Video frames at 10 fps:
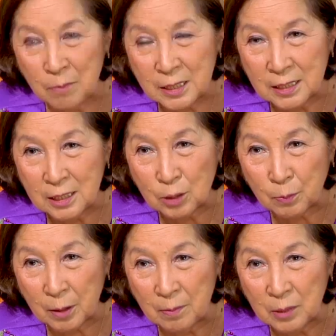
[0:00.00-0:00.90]
business
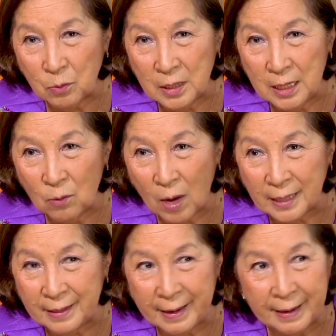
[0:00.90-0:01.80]
permit within
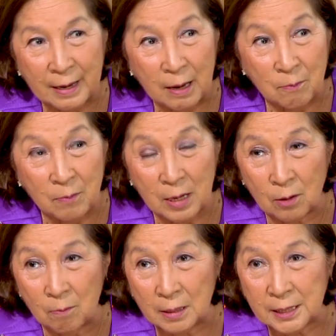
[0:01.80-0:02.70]
one day,
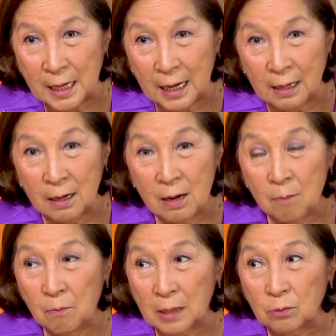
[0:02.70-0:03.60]
meron ba silang
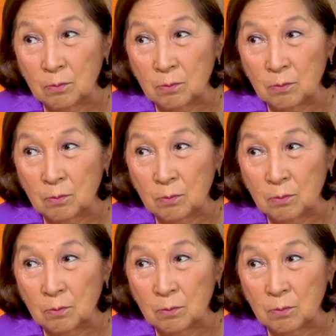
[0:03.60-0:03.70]
mat-